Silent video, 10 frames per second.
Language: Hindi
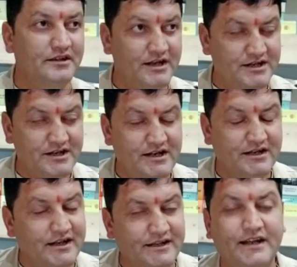देश की
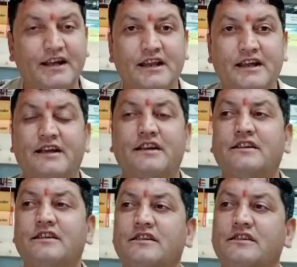आजादी के लिए
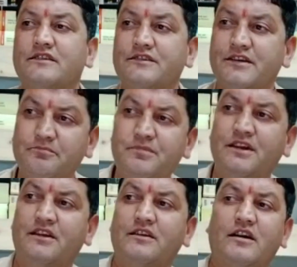जब भी
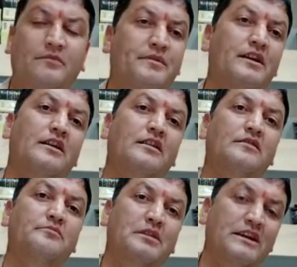अपना
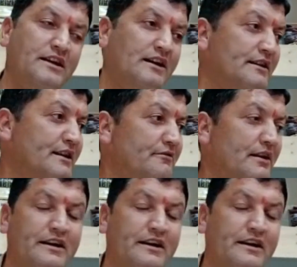बलिदान देने वाले